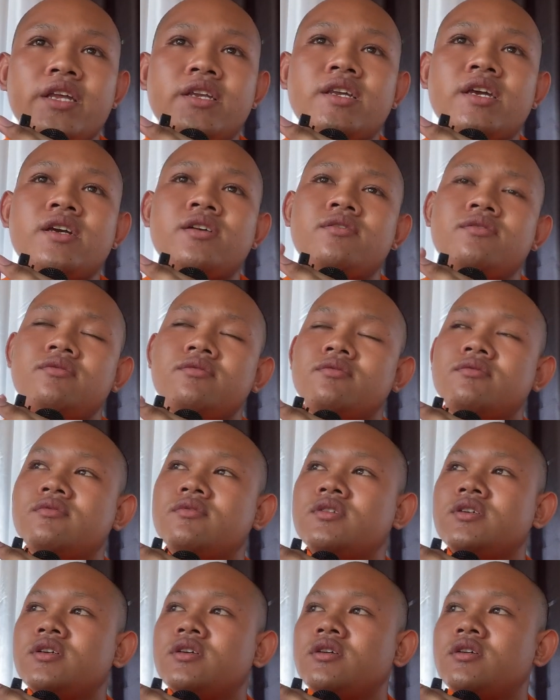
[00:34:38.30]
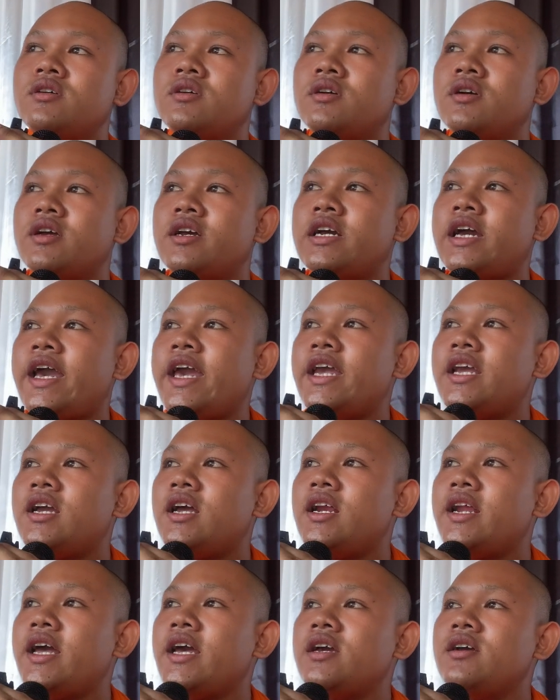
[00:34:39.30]
chứ ngay
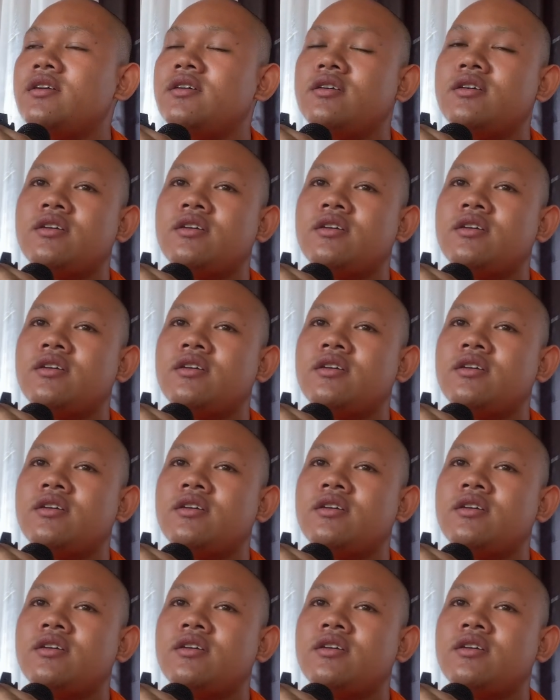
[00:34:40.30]
class